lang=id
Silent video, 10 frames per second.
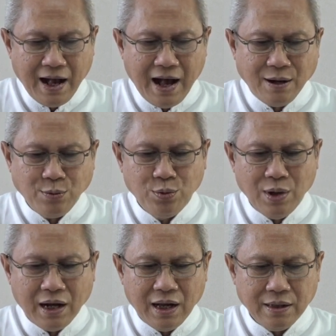Aku
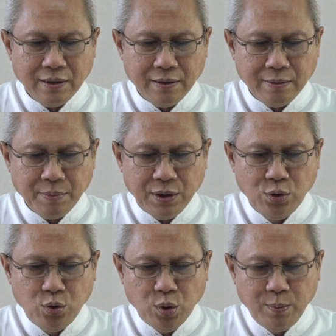akan
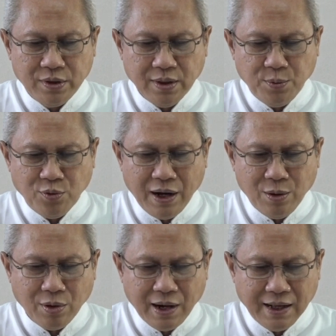menghukum
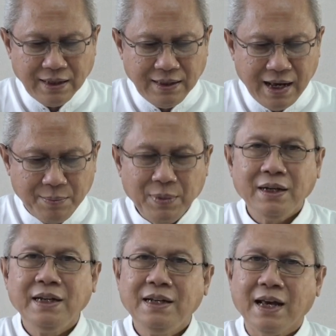semua orang yang
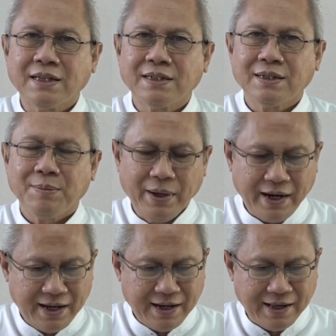menindas
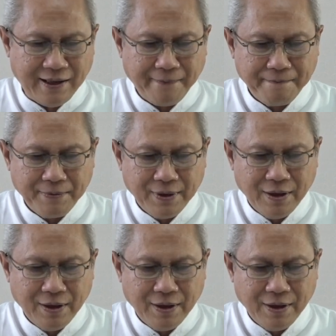mereka.